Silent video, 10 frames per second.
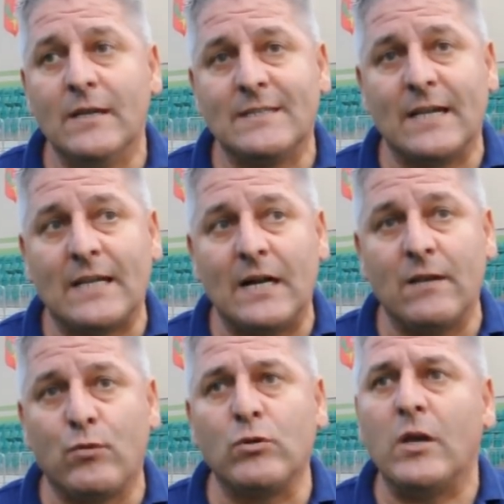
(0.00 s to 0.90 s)
zagrali
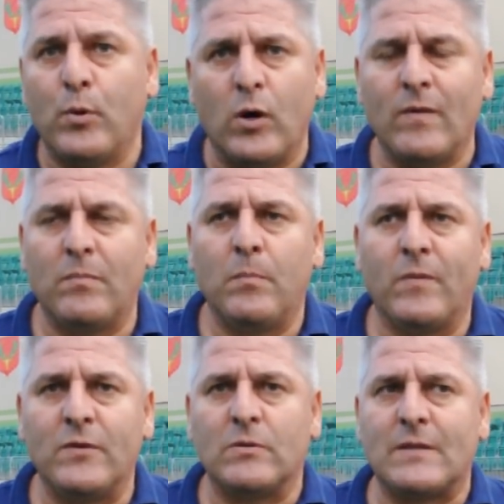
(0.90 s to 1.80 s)
w drugiej połowie, bym powiedział,